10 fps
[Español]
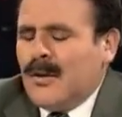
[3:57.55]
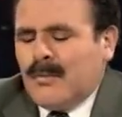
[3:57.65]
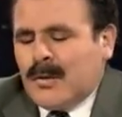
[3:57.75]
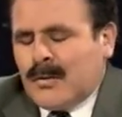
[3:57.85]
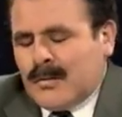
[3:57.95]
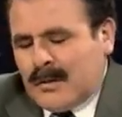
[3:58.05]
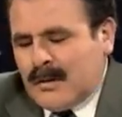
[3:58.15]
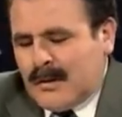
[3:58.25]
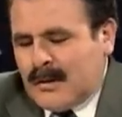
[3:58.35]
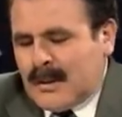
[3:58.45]
No, pero
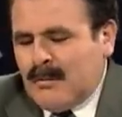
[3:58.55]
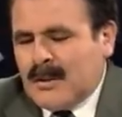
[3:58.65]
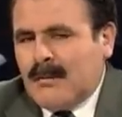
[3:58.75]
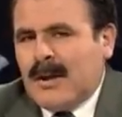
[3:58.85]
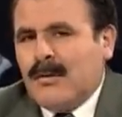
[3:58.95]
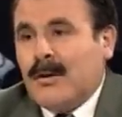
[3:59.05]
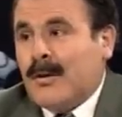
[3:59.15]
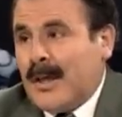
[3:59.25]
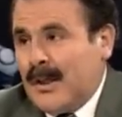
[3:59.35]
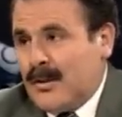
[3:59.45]
eh, estamos hablando de lo
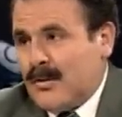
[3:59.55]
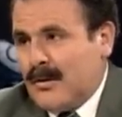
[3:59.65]
que ha dicho.